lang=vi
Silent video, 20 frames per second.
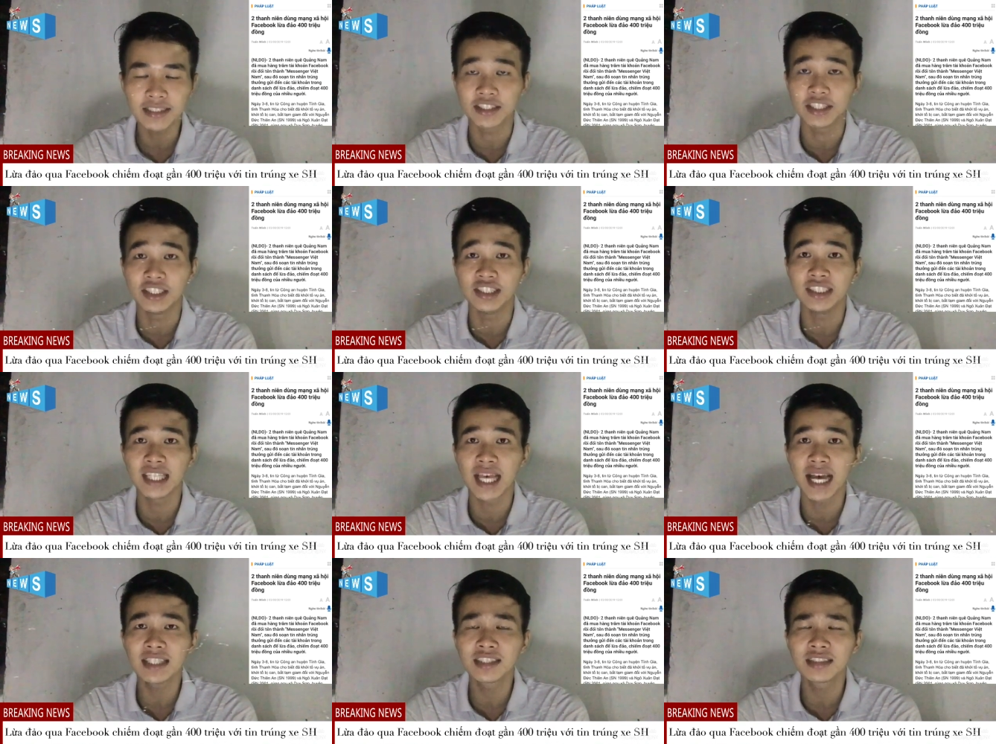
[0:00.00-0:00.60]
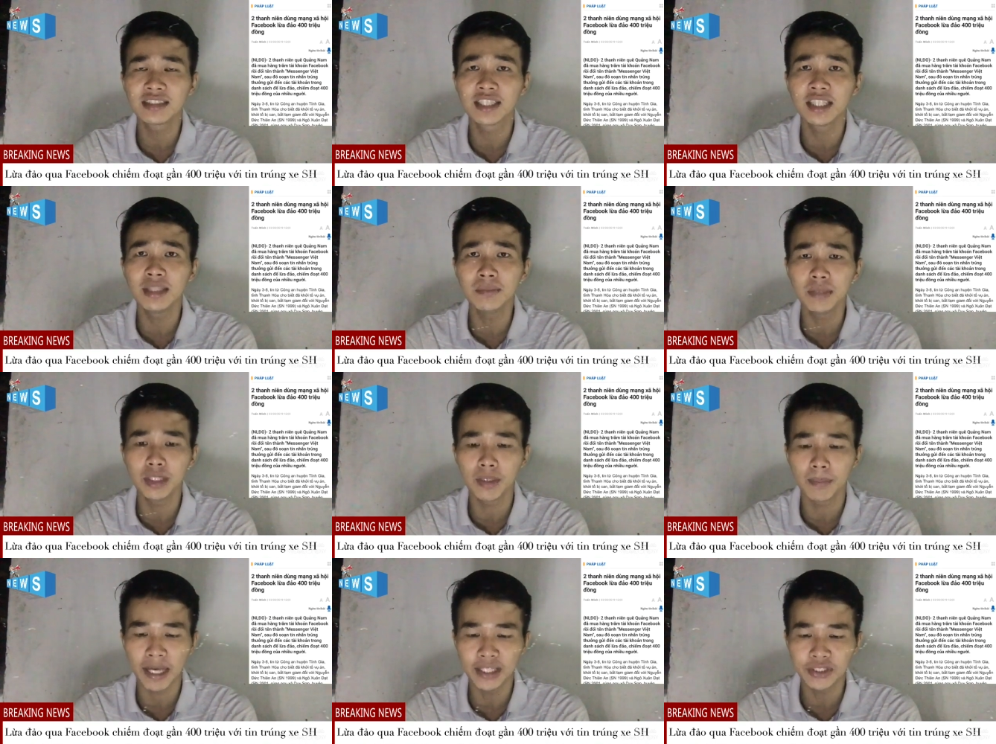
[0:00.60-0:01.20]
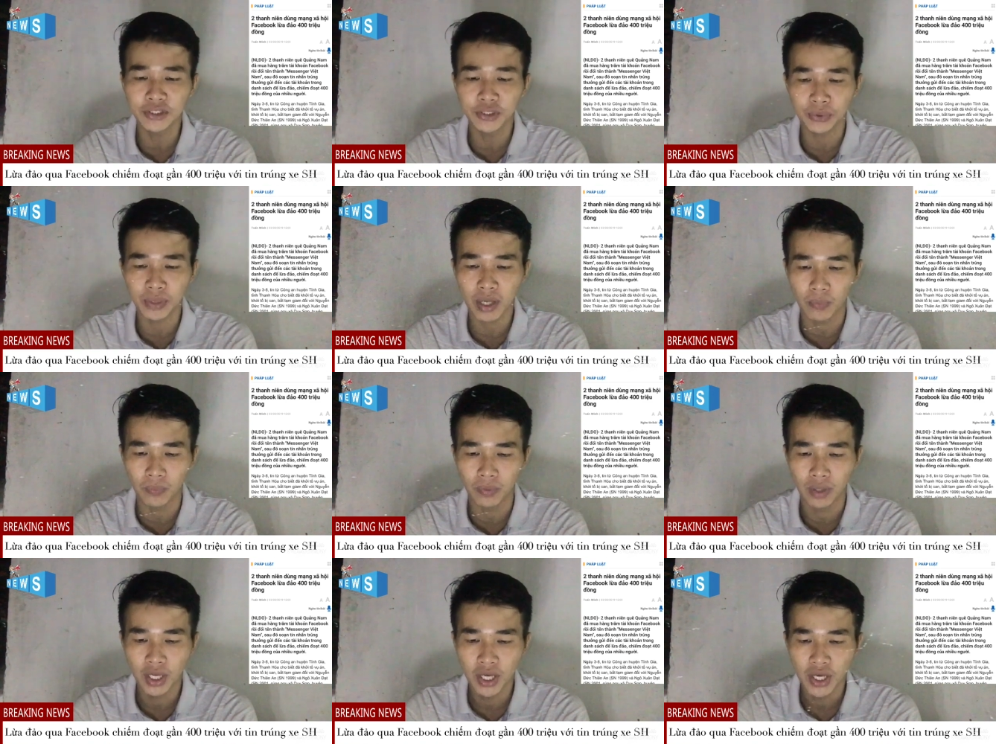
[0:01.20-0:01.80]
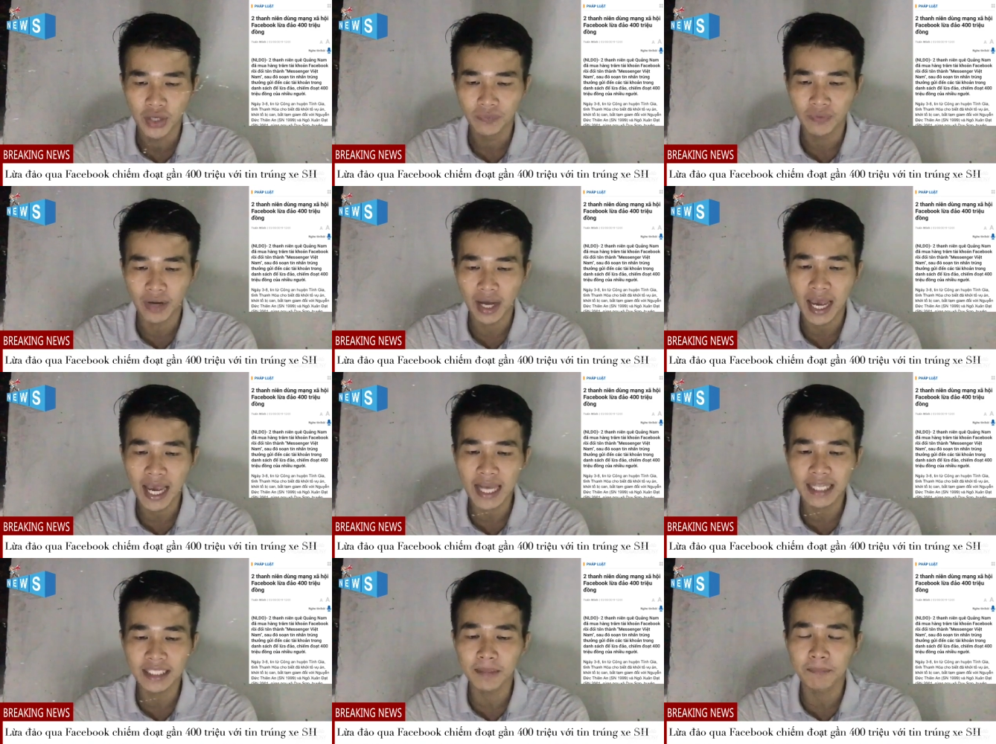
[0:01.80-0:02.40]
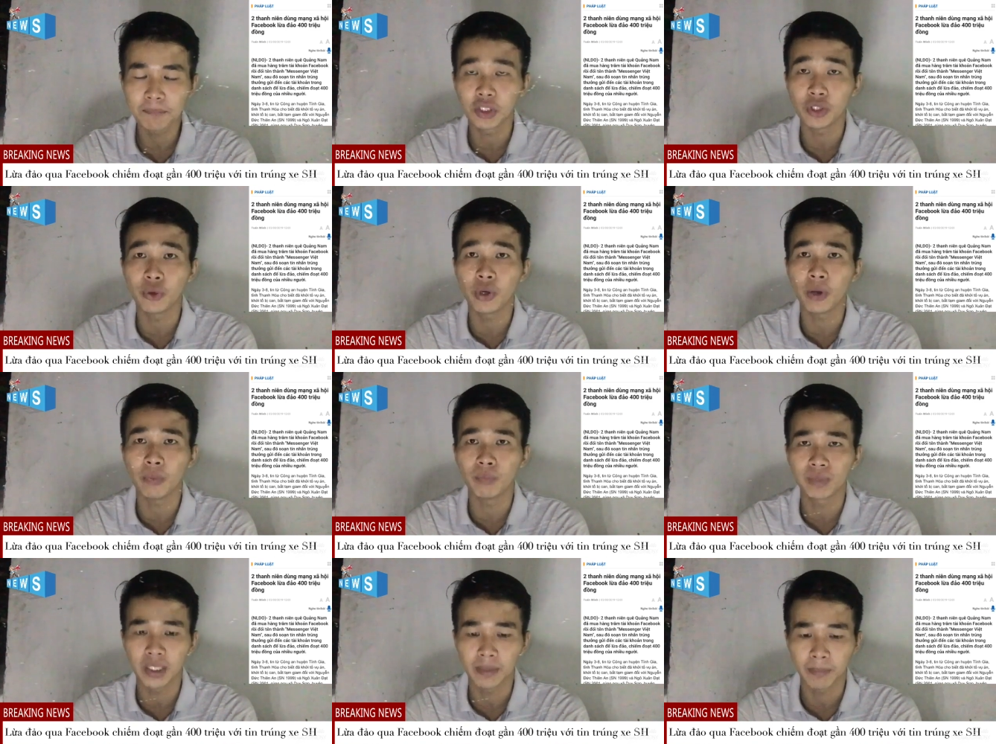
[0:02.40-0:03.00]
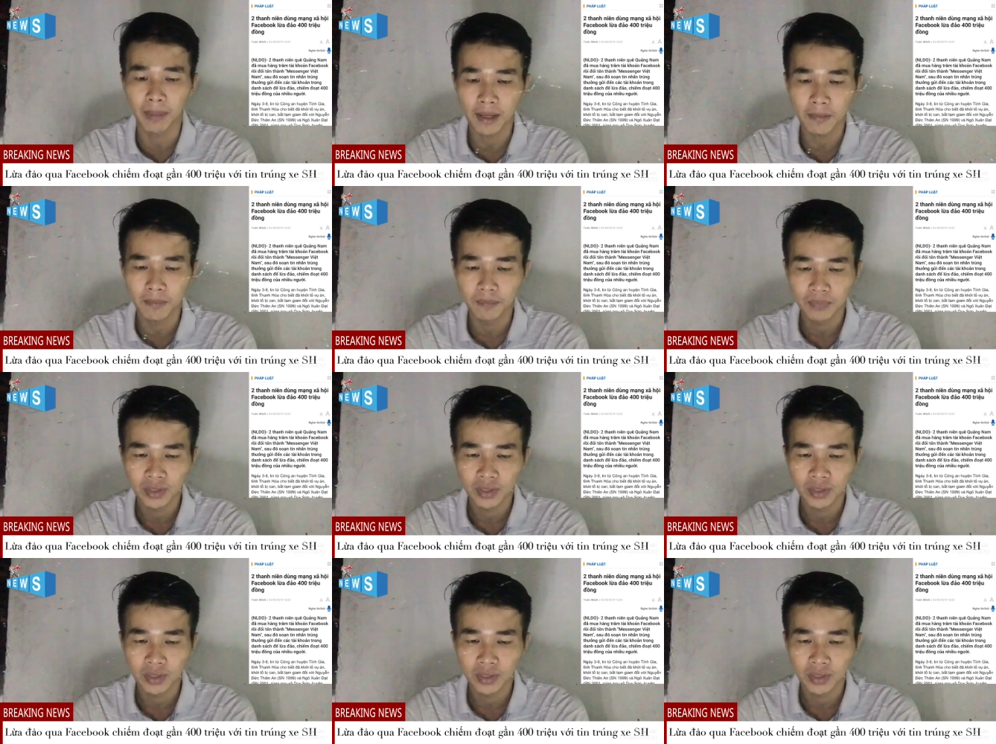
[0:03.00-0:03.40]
trị giá 97 triệu đồng và 200 triệu đồng tiền mặt.